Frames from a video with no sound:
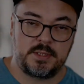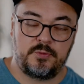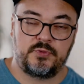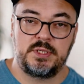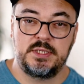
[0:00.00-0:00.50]

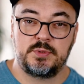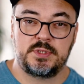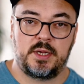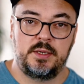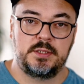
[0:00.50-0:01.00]
darf die
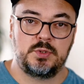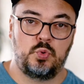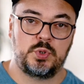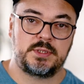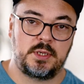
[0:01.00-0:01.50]
ISO-Zahl nicht so
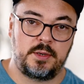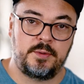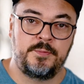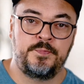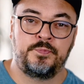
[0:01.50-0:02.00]
hoch sein.
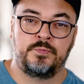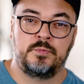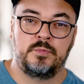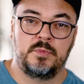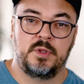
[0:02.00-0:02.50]

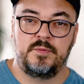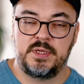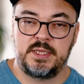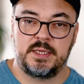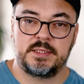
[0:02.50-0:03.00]

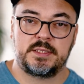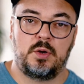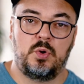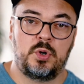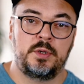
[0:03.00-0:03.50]
Wichtig ist
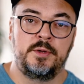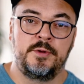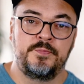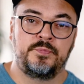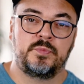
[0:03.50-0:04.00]
auch
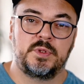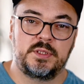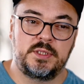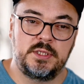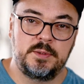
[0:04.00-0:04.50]

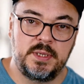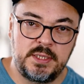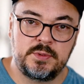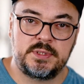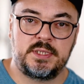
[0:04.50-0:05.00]
die
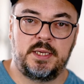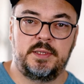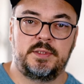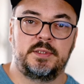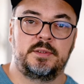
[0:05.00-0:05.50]

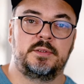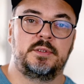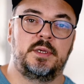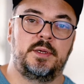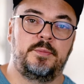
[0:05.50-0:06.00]
Belichtungszeit.
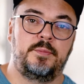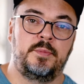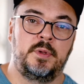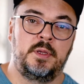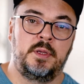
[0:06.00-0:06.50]
Ähm,
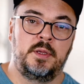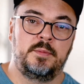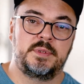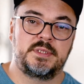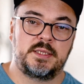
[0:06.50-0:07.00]

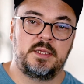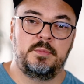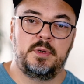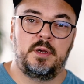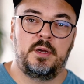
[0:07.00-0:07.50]
man sagt
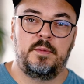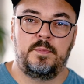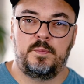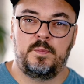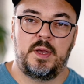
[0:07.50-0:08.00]
immer,
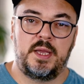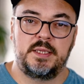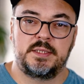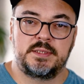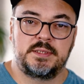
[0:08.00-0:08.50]

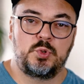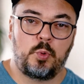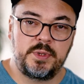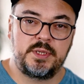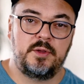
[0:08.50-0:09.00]
eigentlich das
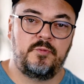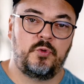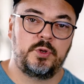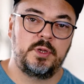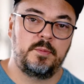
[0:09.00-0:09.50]
Doppelte
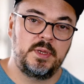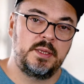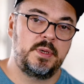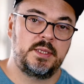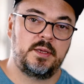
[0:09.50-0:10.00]
von der
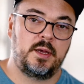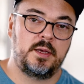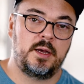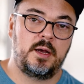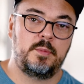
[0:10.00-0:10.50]

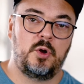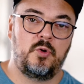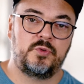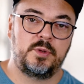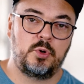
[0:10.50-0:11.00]
Millimeterangabe
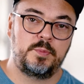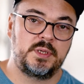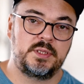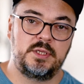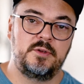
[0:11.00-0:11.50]
auf dem
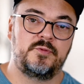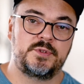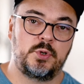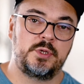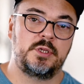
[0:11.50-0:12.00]
Objektiv
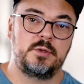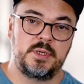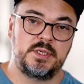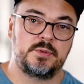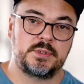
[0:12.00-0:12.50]
sollte die
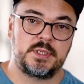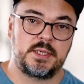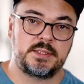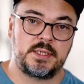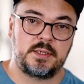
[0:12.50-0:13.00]

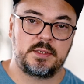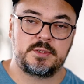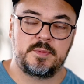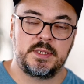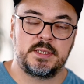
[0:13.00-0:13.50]
Belichtungszeit sein.
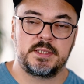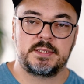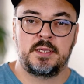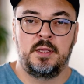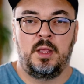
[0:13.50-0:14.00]
Also wenn ich
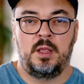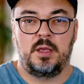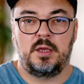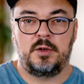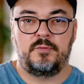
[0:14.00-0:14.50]
jetzt
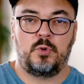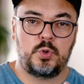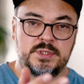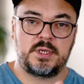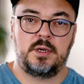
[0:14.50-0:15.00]
ein
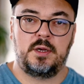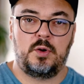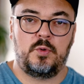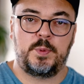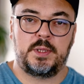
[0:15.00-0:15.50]

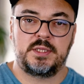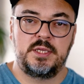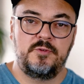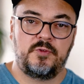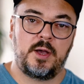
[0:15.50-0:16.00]
40er
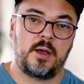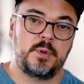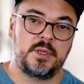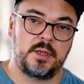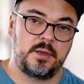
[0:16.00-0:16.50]
Objektiv
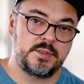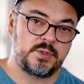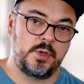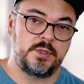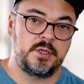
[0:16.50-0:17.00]
habe, dann
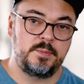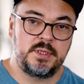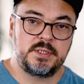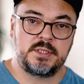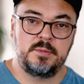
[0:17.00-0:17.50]
sollte die
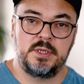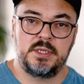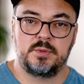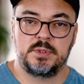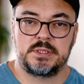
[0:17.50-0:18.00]
mindeste
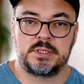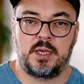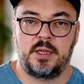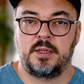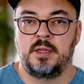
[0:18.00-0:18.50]

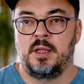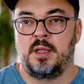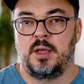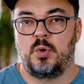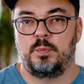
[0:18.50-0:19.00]
Belichtungszeit
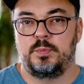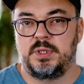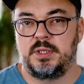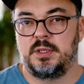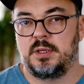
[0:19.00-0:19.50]
um
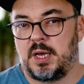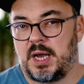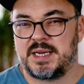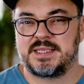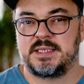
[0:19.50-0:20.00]
die
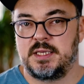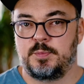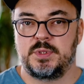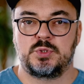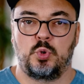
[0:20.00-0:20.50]
80
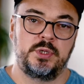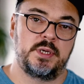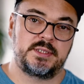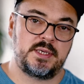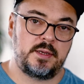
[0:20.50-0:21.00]
bis
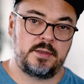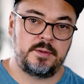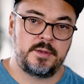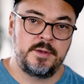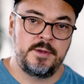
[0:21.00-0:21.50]
100 sein,
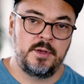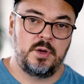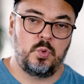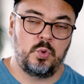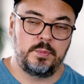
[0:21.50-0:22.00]

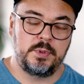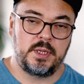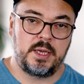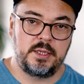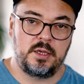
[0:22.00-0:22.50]
um ein
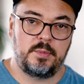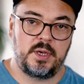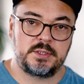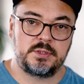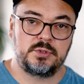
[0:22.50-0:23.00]

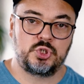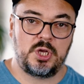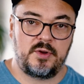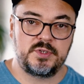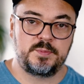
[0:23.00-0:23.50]
einigermaßen
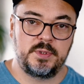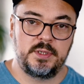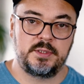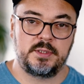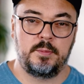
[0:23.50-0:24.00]
scharfes
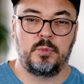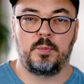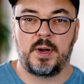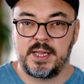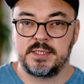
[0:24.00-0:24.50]
Bild im
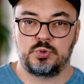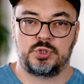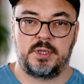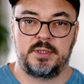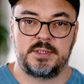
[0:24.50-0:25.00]

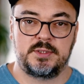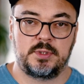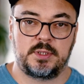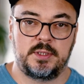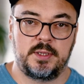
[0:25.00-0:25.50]
Normalzustand zu
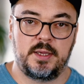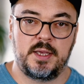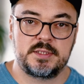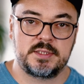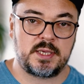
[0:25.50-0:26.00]
kriegen.
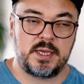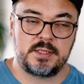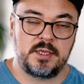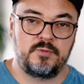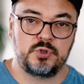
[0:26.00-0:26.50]
Also es
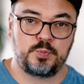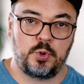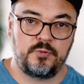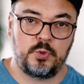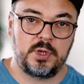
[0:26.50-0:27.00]
reicht nicht für
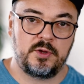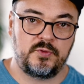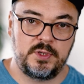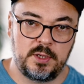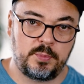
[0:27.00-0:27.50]

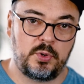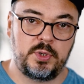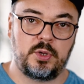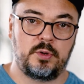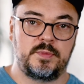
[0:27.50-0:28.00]
Sportfotografie, da brauche
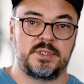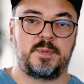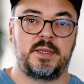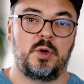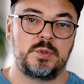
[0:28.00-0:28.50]
ich irgendwie ein
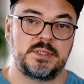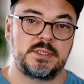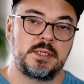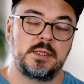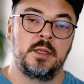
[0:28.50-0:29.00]

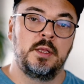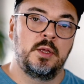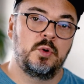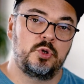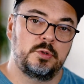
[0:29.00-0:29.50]
Zweitausendstel
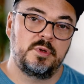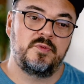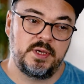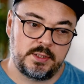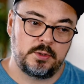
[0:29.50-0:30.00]
oder einen
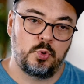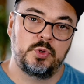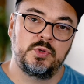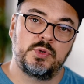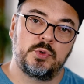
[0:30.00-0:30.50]
bewegten
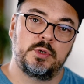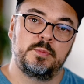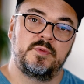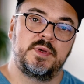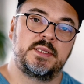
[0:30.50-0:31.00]
Hund oder ein
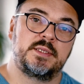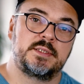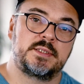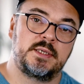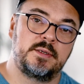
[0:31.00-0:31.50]

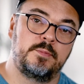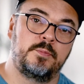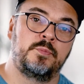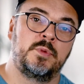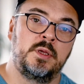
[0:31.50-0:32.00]
bewegtes
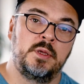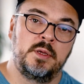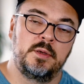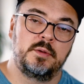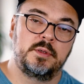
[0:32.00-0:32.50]
ähm,
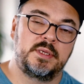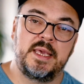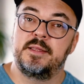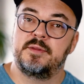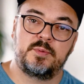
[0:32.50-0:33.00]

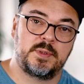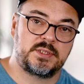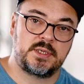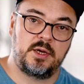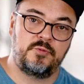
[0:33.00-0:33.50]
Kind,
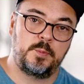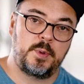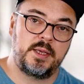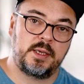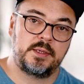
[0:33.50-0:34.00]
was gerade
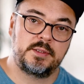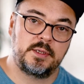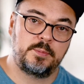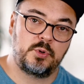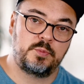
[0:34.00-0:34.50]
vorbeirennt,
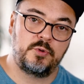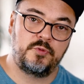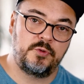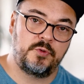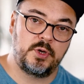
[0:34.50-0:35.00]
dann braucht man auf
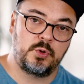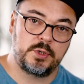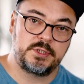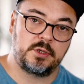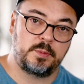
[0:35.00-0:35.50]
jeden Fall eine
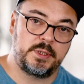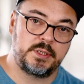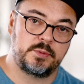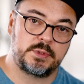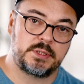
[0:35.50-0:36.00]
kürzere
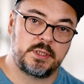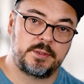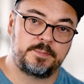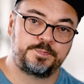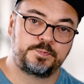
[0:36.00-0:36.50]
Belichtungszeit.